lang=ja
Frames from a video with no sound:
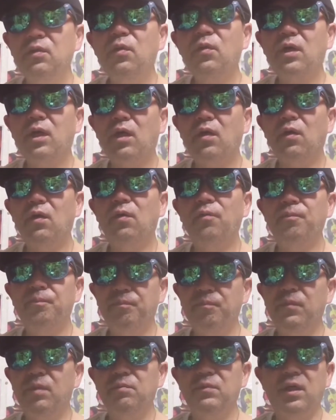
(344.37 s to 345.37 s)
コカを、
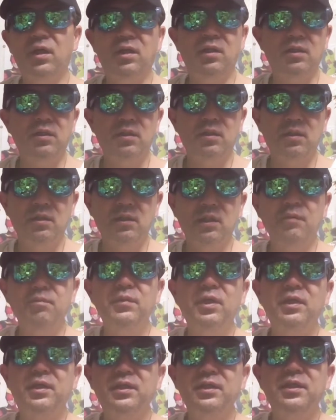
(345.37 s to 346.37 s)
まあまあ、券
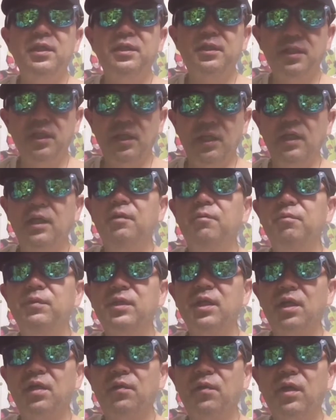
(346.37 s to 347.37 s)
売機入れて、
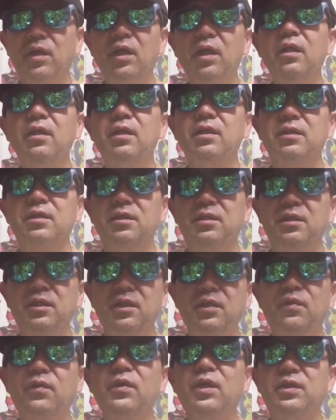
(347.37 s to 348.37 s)
見たらわからないです。出
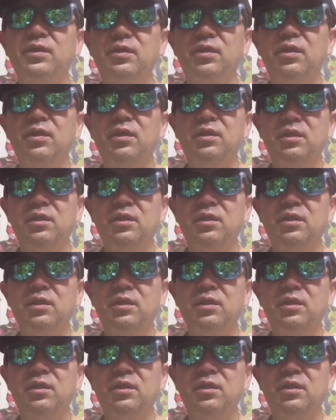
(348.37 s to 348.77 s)
てこないです。